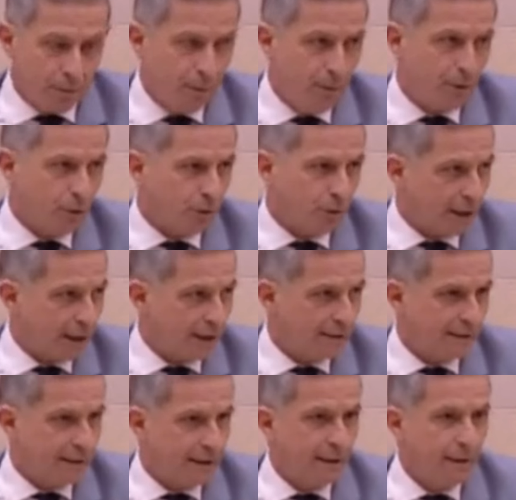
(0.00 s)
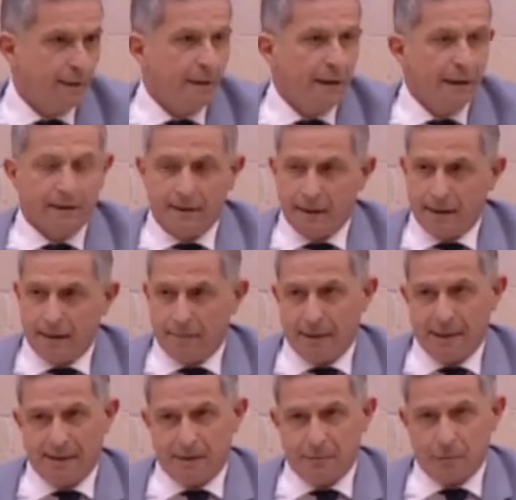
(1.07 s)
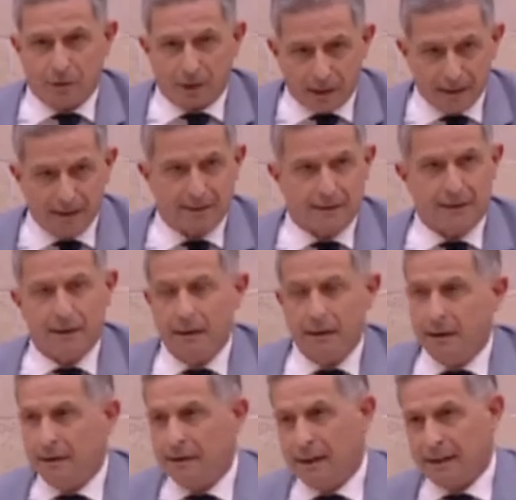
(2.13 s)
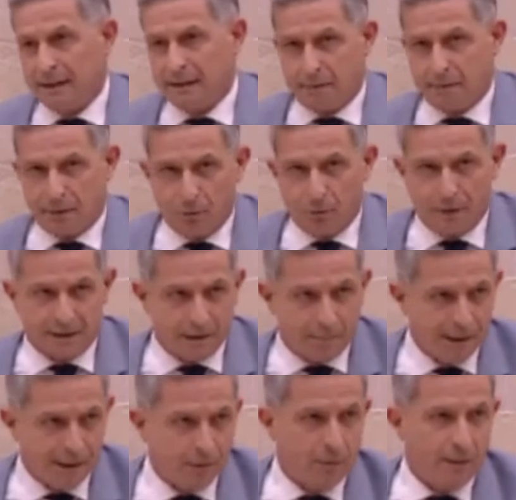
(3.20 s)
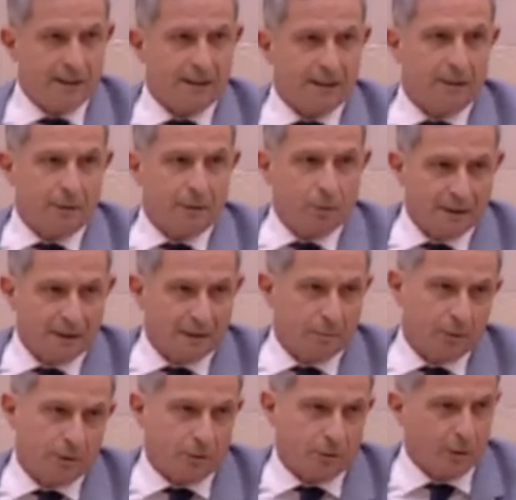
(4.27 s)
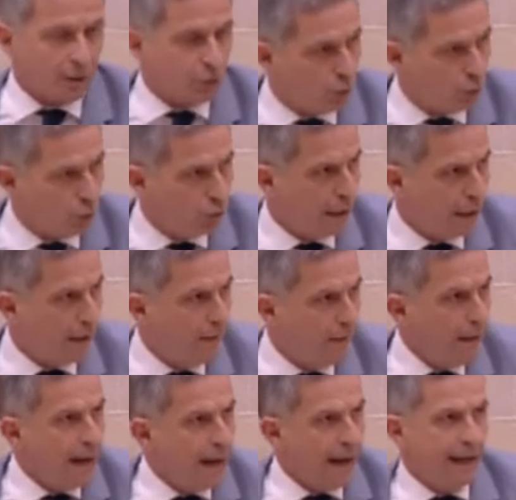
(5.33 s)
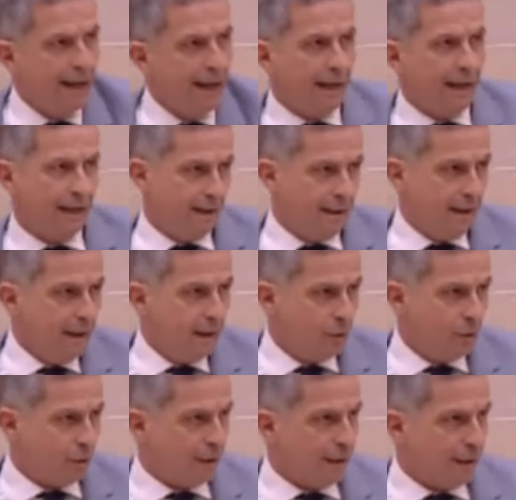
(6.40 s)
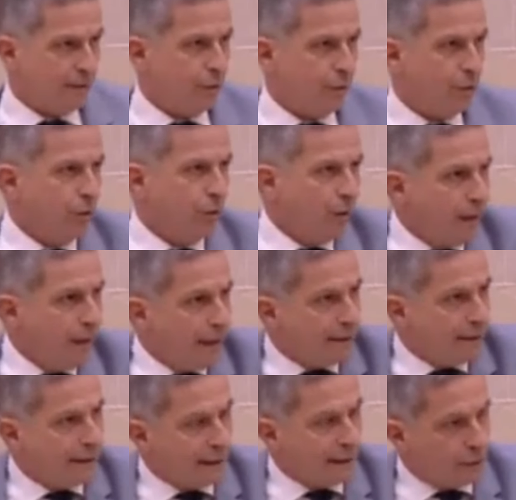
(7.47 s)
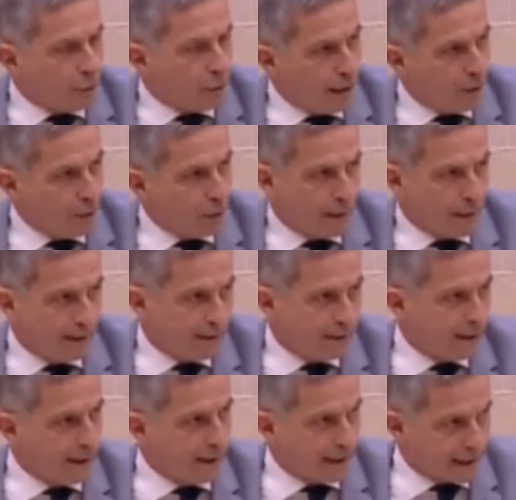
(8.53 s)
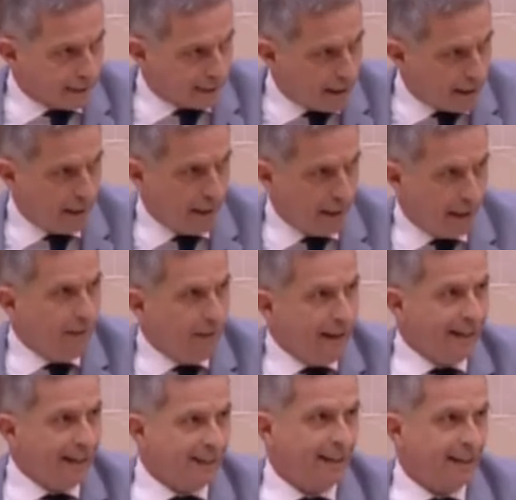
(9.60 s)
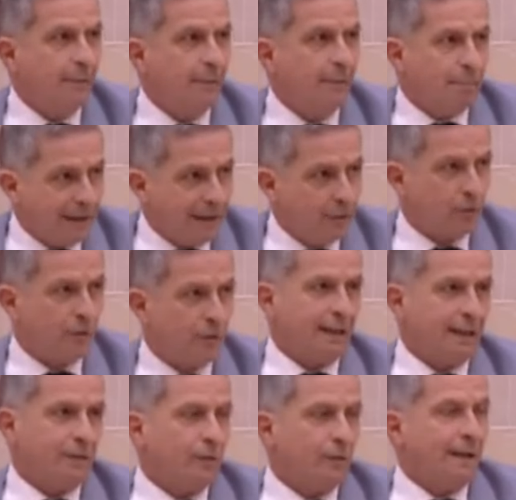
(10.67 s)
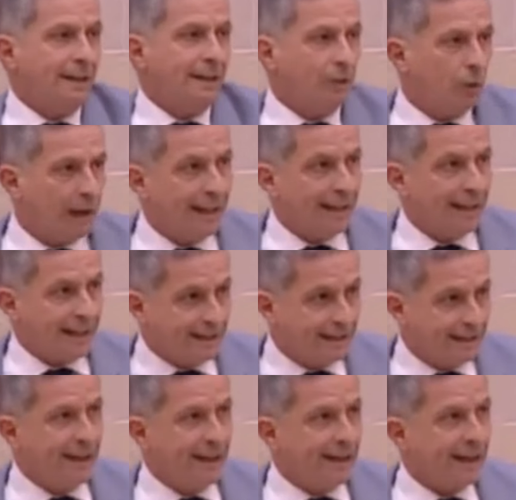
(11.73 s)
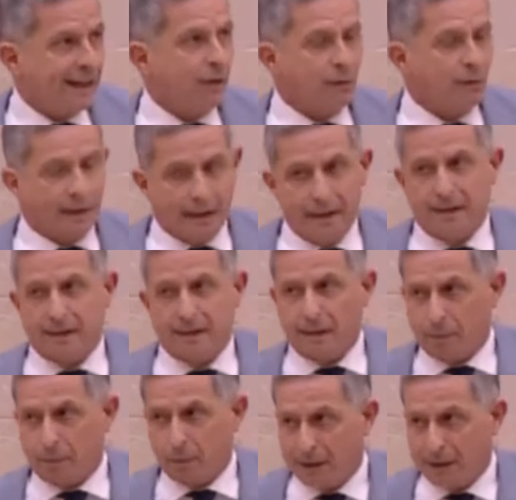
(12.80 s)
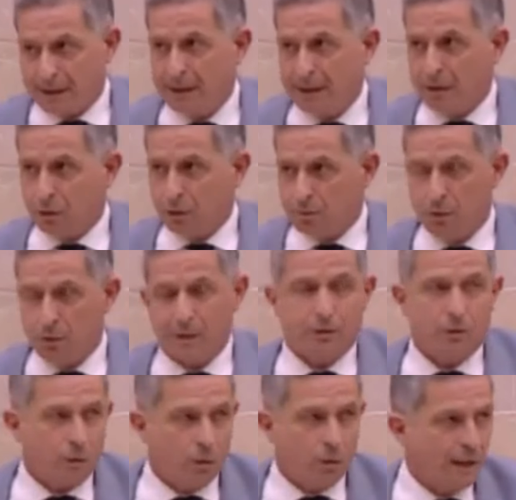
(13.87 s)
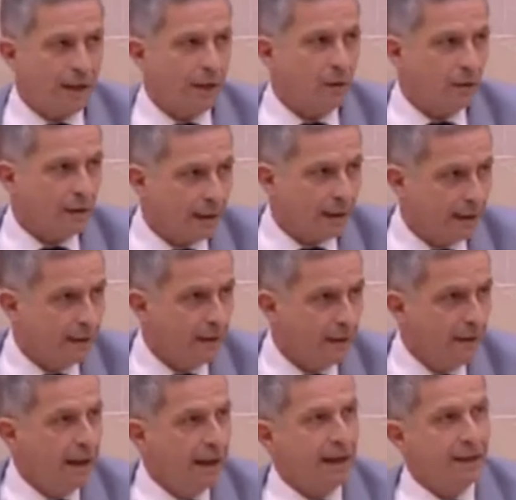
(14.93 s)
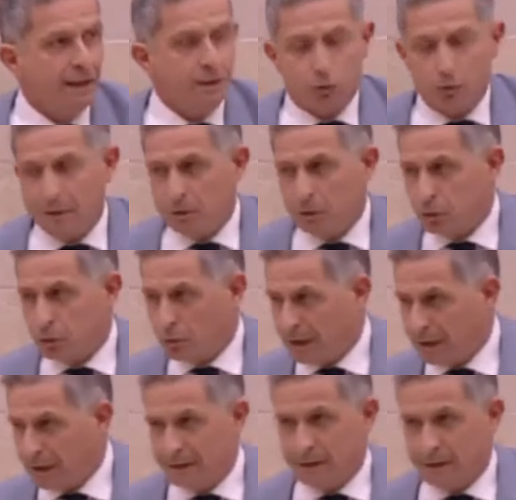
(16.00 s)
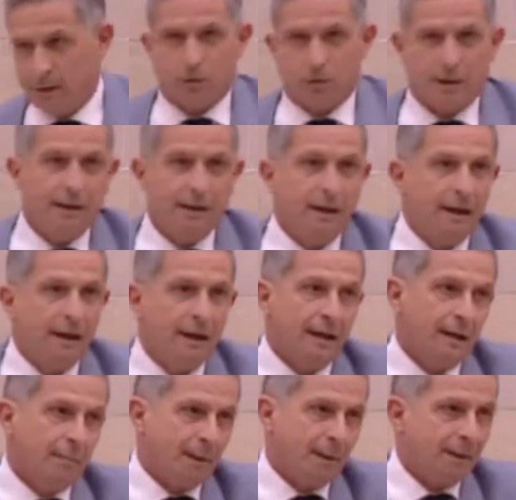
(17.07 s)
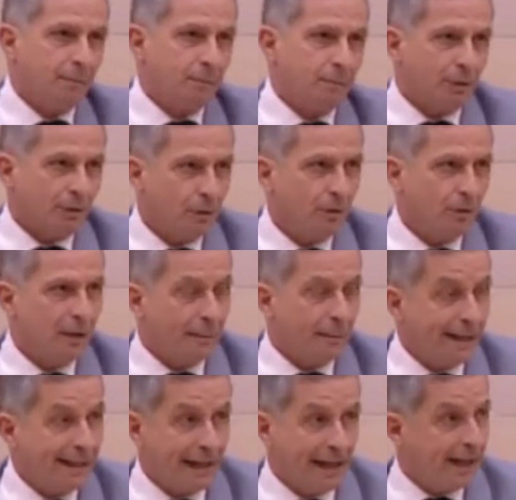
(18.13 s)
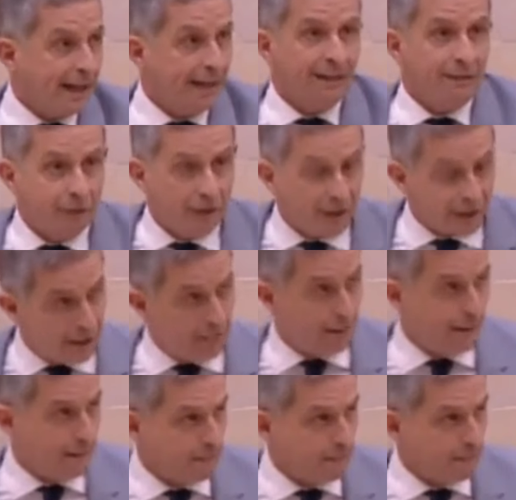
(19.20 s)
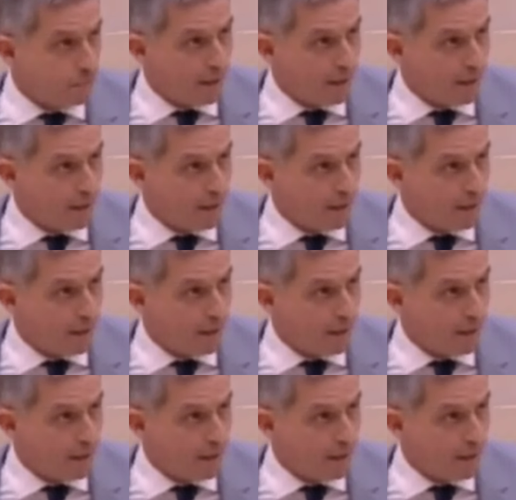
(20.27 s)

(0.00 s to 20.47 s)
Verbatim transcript: público terrestre, del marítimo terrestre, de las servidumbres de paso, de las servidumbres de protección absoluta, hay la ley de ordenación territorial y urbanística de Cantabria, está el plan de ordenación del litoral que tiene rango de ley, que se aprobó aquí en el 2004 con rango de ley, hay instrumentos urbanísticos, hay el plan de protección de la bahía. En definitiva,